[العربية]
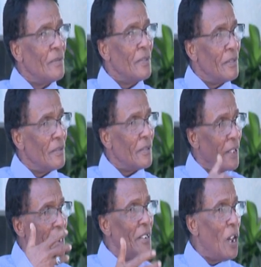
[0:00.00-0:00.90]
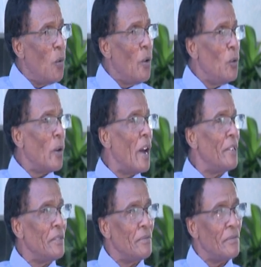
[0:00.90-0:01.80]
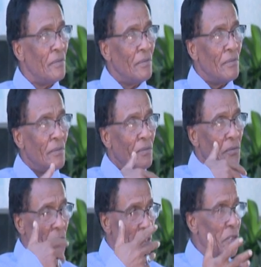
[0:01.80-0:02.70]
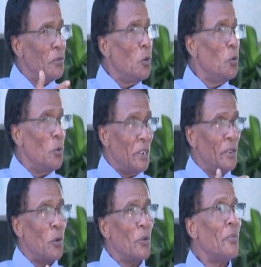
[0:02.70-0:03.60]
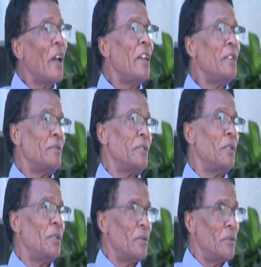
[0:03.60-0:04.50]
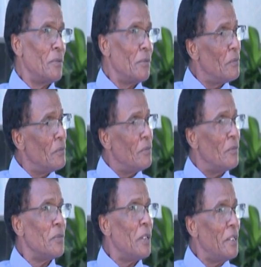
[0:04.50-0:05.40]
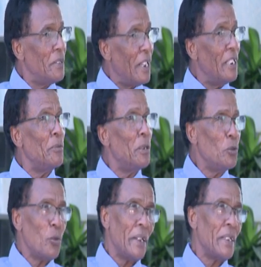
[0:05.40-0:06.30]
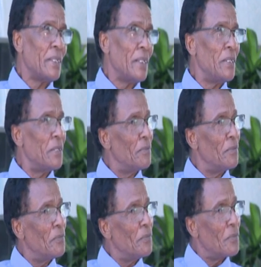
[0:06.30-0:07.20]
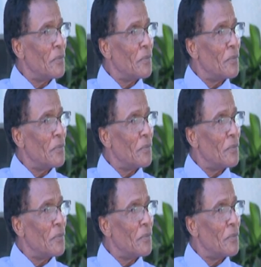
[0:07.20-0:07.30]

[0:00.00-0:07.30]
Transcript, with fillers: نعم كان الاول وكان يعزف عود ونحن نقعد نعاين كده بالضبط يعني تعلمني منه حاجات المحي طبعا هو الاكبر